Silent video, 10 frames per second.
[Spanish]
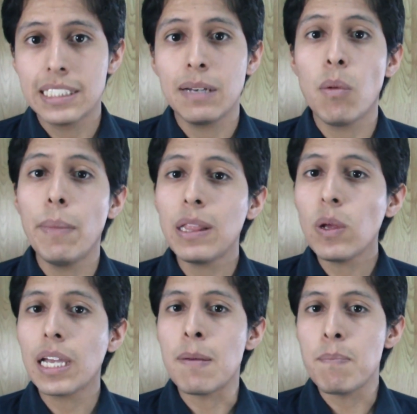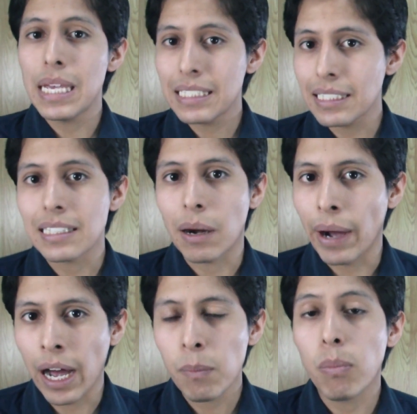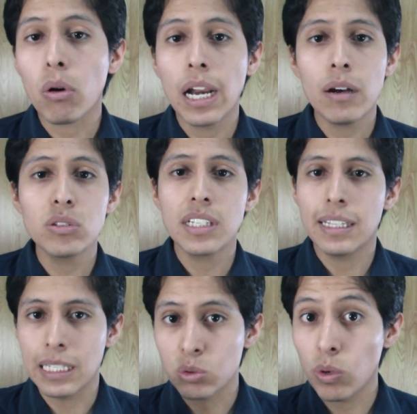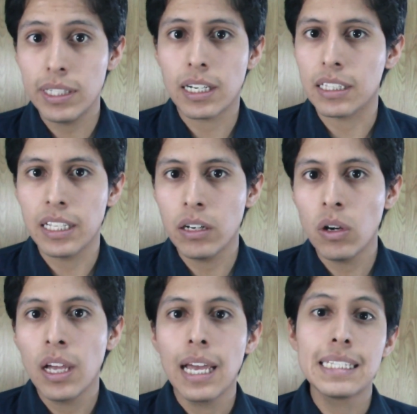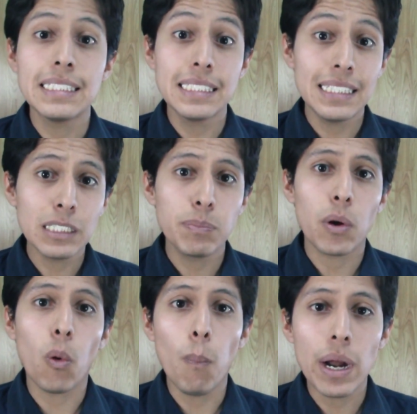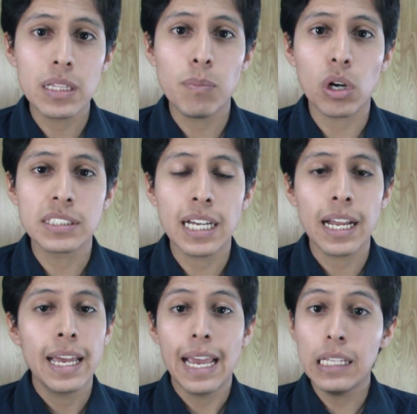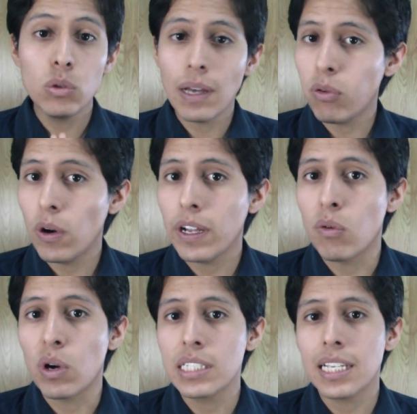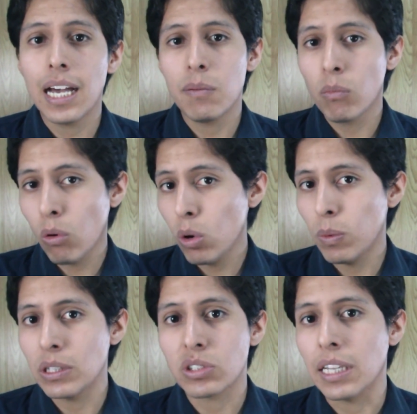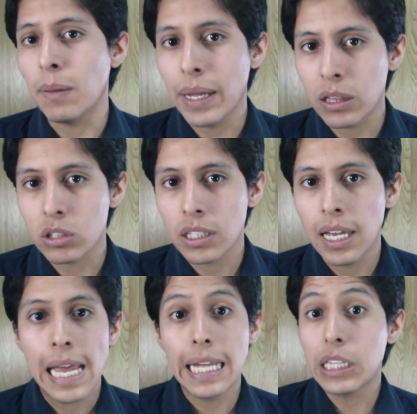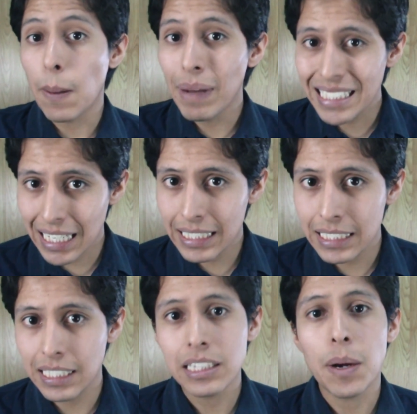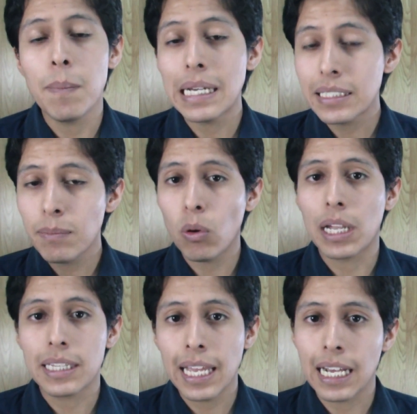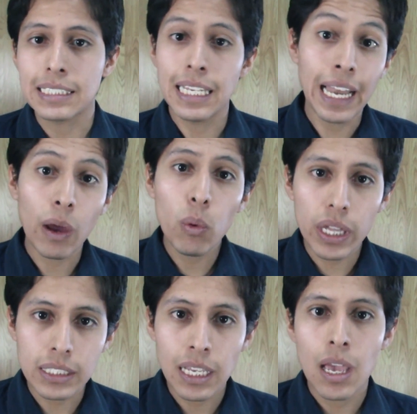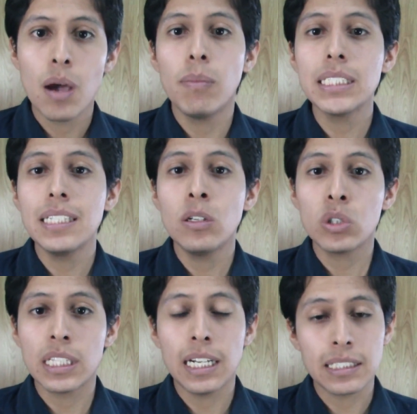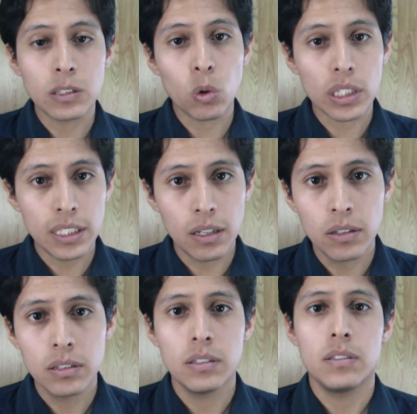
desde el momento en que empiezas a trabajar, por lejos que te suene el retiro, necesitas preocuparte por estar en una forma que ofrezca muy buenos rendimientos. Entre más ganes y entre más tiempo la tengas y la cuides, más dinero tendrás en tu retiro.